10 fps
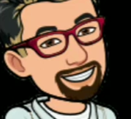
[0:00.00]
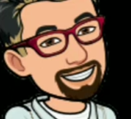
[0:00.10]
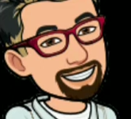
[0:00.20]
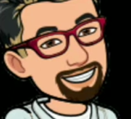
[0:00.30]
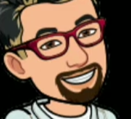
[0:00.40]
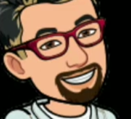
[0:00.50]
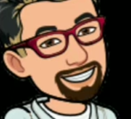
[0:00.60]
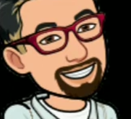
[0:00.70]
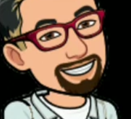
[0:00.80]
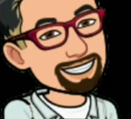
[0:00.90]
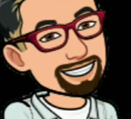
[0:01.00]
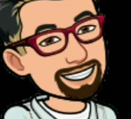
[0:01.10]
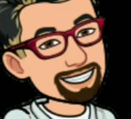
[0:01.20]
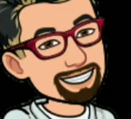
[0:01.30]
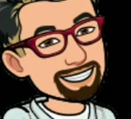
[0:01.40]
ito ay metaverse
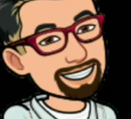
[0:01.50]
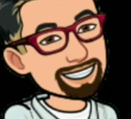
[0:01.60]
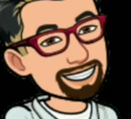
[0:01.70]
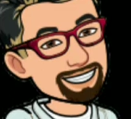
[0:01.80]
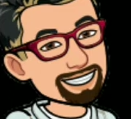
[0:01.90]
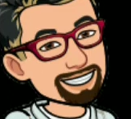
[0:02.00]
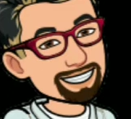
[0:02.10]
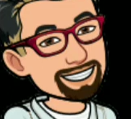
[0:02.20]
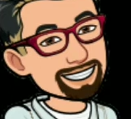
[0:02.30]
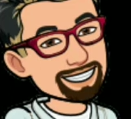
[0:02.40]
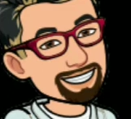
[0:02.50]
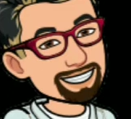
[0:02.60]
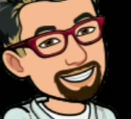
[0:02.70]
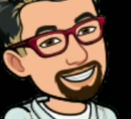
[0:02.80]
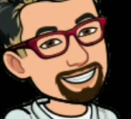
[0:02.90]
which is uh, pwede kang
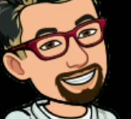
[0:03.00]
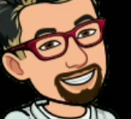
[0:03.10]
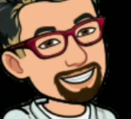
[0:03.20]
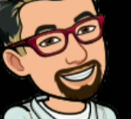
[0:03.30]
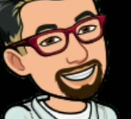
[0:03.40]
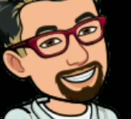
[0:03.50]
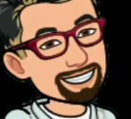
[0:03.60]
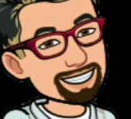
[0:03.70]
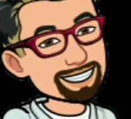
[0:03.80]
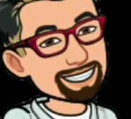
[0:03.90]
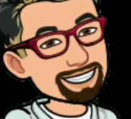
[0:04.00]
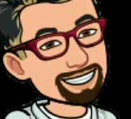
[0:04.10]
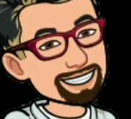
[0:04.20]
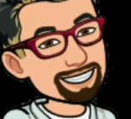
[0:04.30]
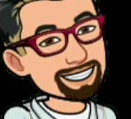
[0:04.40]
makipaglaro sa
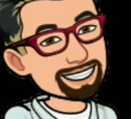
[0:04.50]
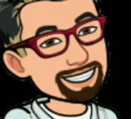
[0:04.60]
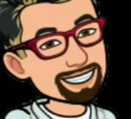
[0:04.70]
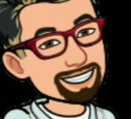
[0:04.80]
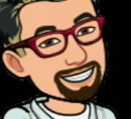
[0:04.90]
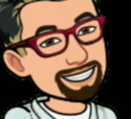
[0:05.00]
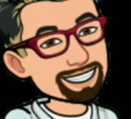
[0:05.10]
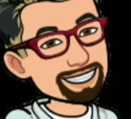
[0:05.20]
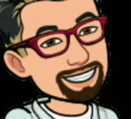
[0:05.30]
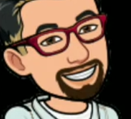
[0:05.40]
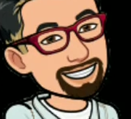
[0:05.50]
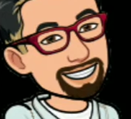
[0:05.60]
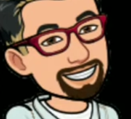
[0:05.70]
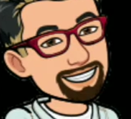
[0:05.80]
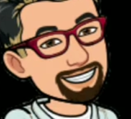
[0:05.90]
computer generated
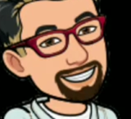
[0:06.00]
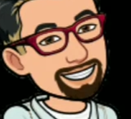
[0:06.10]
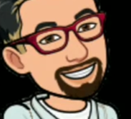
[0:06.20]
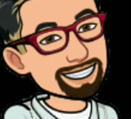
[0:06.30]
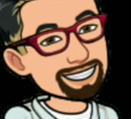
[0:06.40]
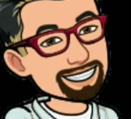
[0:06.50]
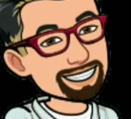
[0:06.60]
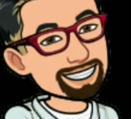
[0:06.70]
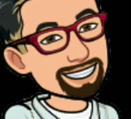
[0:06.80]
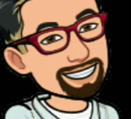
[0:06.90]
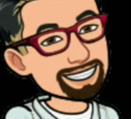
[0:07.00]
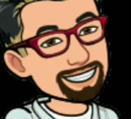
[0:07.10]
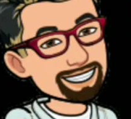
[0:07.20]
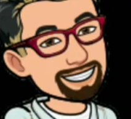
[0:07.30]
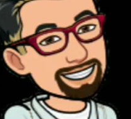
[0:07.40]
and pwede ka rin maglaro,
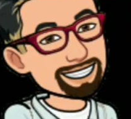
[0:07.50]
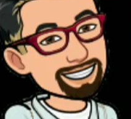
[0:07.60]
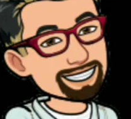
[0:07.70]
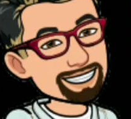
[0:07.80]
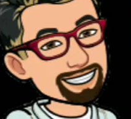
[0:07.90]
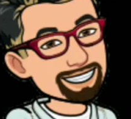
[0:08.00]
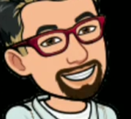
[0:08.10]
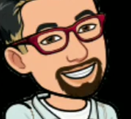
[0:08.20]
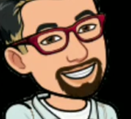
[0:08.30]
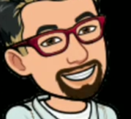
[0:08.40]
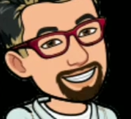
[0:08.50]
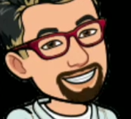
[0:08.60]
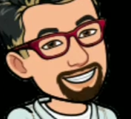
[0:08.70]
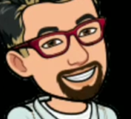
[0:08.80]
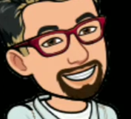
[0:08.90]
mag, maglaro
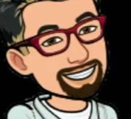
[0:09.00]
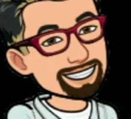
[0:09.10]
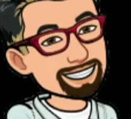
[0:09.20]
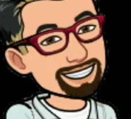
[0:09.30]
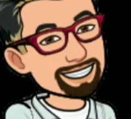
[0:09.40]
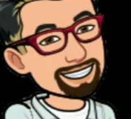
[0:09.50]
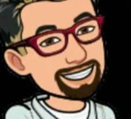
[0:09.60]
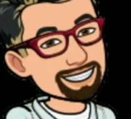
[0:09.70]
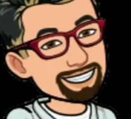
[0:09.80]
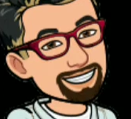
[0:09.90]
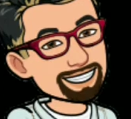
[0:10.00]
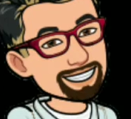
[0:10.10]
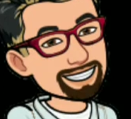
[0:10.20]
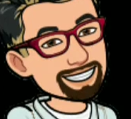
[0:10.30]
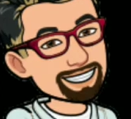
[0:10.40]
sa, sa kalaban
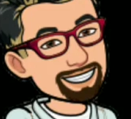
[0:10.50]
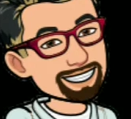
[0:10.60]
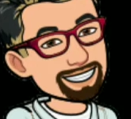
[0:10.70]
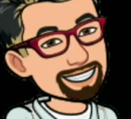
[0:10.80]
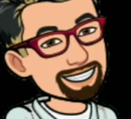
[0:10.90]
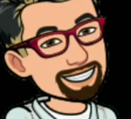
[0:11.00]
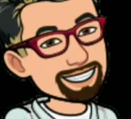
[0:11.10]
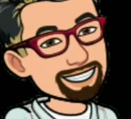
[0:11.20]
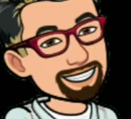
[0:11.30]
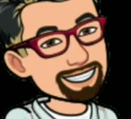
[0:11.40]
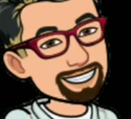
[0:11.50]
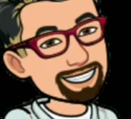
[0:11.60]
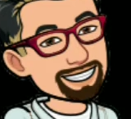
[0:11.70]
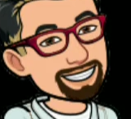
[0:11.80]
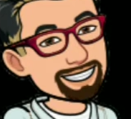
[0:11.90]
yung ibang player.
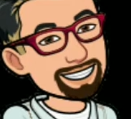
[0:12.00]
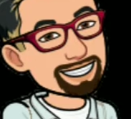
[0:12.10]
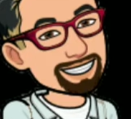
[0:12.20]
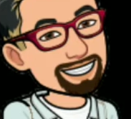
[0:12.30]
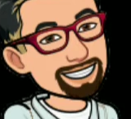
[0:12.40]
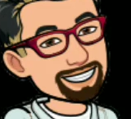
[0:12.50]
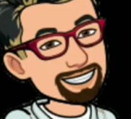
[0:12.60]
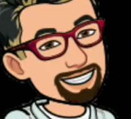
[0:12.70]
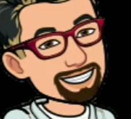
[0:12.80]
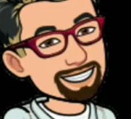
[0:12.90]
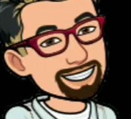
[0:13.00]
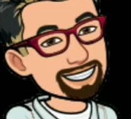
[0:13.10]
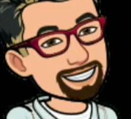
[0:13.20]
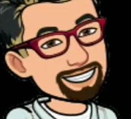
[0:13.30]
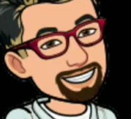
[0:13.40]
And according
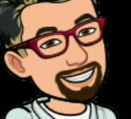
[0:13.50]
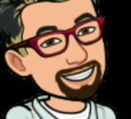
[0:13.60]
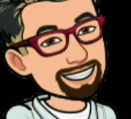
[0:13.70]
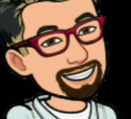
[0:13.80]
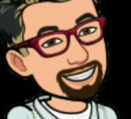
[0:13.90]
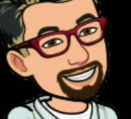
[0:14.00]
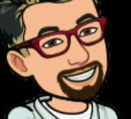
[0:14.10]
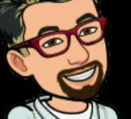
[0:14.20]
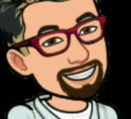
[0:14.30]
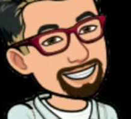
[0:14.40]
to them, uh, dito sa